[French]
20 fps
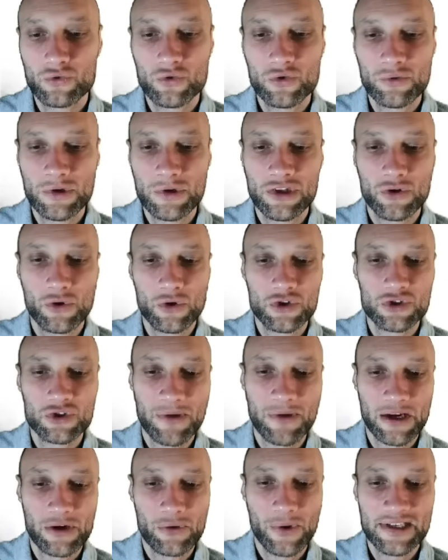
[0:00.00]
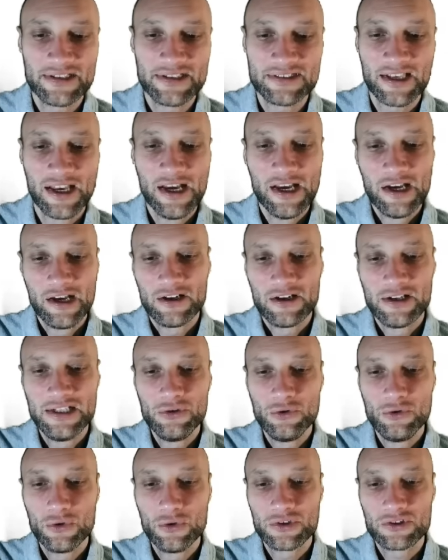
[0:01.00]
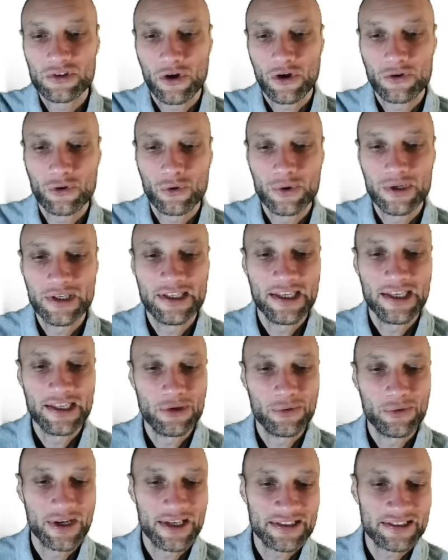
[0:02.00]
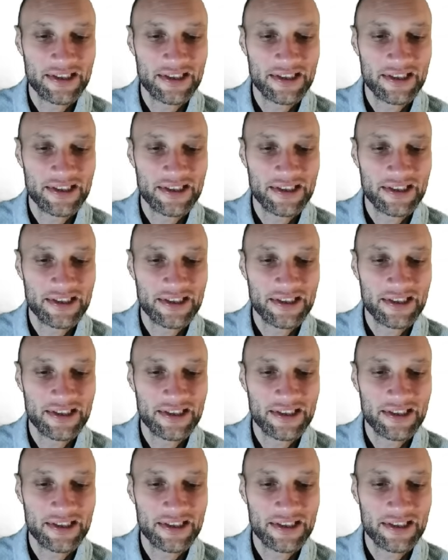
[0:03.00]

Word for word: Windows, macOS, Linux, Android et iOS.